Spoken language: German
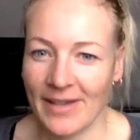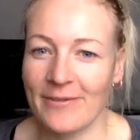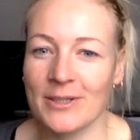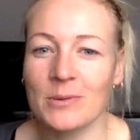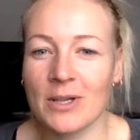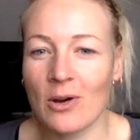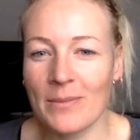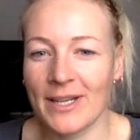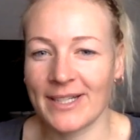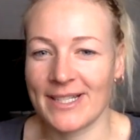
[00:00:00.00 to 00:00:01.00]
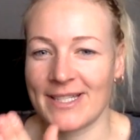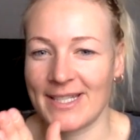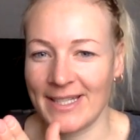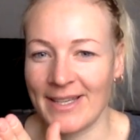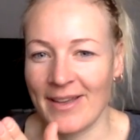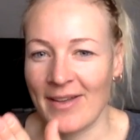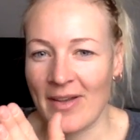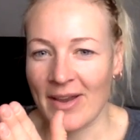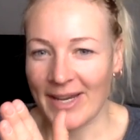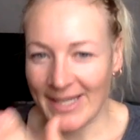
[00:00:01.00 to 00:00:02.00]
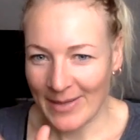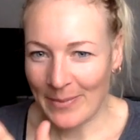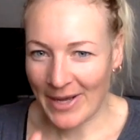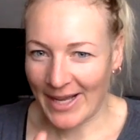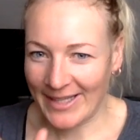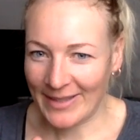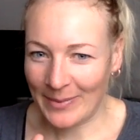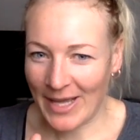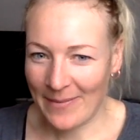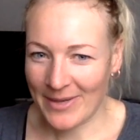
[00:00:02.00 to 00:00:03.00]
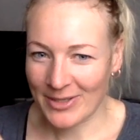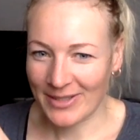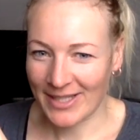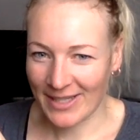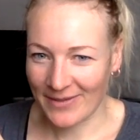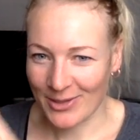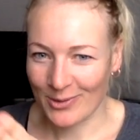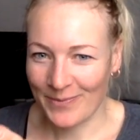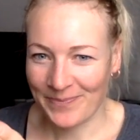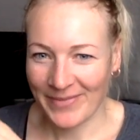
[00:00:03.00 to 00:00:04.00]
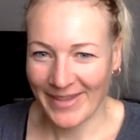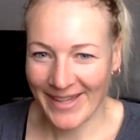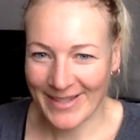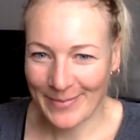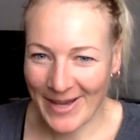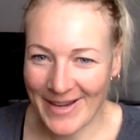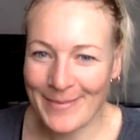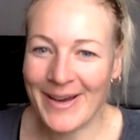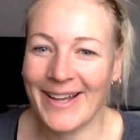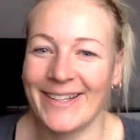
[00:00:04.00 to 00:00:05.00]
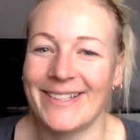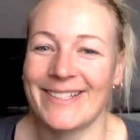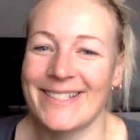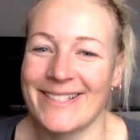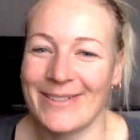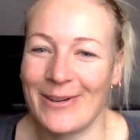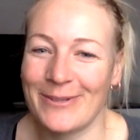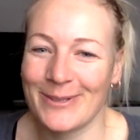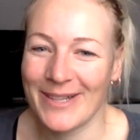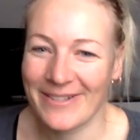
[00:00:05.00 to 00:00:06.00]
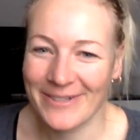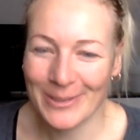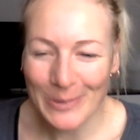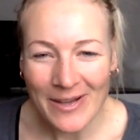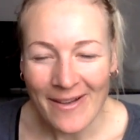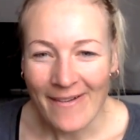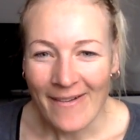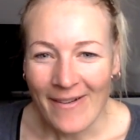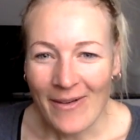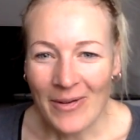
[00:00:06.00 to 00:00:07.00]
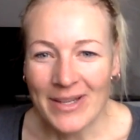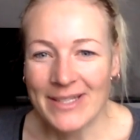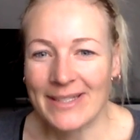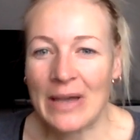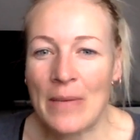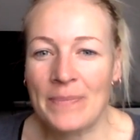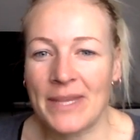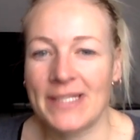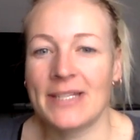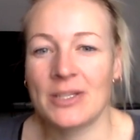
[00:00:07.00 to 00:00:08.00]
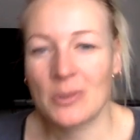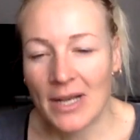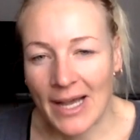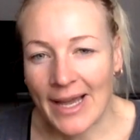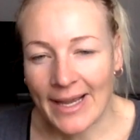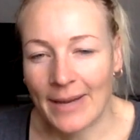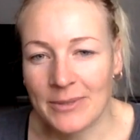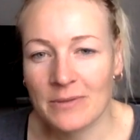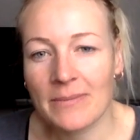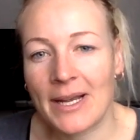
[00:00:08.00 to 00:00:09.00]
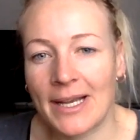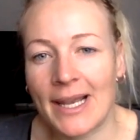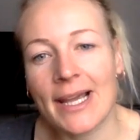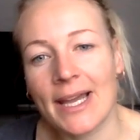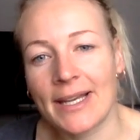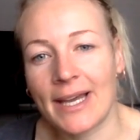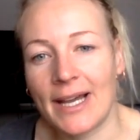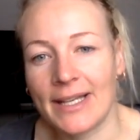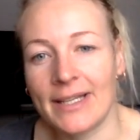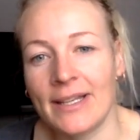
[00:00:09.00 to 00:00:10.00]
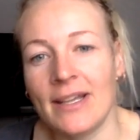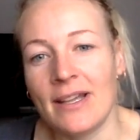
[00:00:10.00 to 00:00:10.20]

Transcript: Versucht auch unbedingt, dass die Knie parallel bleiben, also nicht irgendwie so X-Beine machen, das ist oft so der Versuch. Und ähm, dass ihr eine schöne Lage habt, so wie bei den längeren Radien.